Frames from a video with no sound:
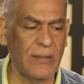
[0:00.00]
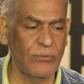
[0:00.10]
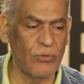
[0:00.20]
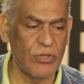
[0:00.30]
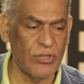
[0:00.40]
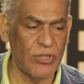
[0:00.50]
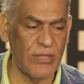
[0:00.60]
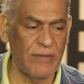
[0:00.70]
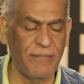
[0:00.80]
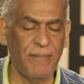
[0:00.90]
نور
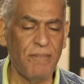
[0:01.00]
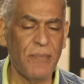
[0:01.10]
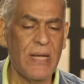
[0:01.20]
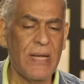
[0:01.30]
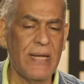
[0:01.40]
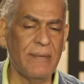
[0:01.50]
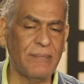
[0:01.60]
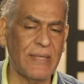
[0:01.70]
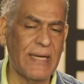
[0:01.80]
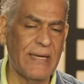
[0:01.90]
الشريف
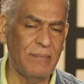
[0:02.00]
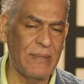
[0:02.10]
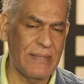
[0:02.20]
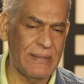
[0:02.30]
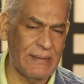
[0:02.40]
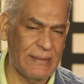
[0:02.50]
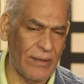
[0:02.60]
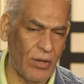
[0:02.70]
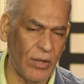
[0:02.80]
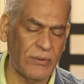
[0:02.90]
ابتدى يعمل
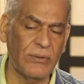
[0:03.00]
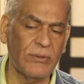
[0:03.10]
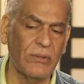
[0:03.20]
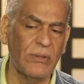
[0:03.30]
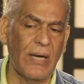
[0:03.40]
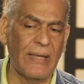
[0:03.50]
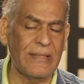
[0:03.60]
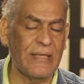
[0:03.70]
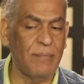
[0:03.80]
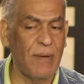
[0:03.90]
خط
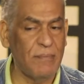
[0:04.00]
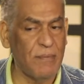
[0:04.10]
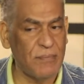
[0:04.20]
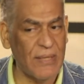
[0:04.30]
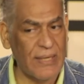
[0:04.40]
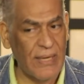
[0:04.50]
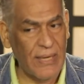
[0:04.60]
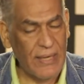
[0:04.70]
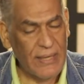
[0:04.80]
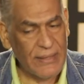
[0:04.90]
عادل امام ابتدى
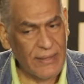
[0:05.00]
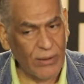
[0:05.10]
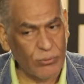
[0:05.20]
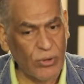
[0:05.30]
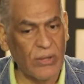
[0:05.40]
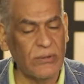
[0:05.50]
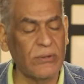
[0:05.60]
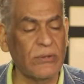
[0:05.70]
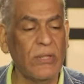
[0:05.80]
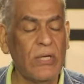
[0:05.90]
ياخد خط
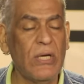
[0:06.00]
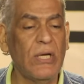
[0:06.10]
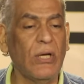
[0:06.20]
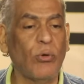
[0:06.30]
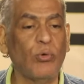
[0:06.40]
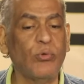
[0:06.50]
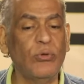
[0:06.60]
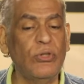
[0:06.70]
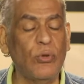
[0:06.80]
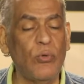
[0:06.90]
الخطوط
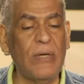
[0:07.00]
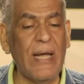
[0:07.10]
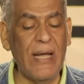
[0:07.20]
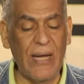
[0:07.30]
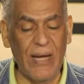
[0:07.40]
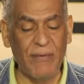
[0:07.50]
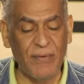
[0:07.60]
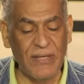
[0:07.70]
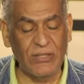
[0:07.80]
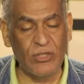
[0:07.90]
دي كلها
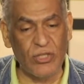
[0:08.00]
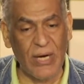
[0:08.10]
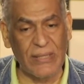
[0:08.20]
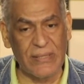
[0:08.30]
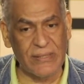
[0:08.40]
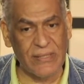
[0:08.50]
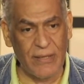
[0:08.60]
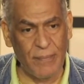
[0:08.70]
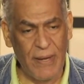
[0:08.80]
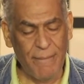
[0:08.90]
افادت شكل
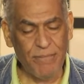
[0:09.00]
السينما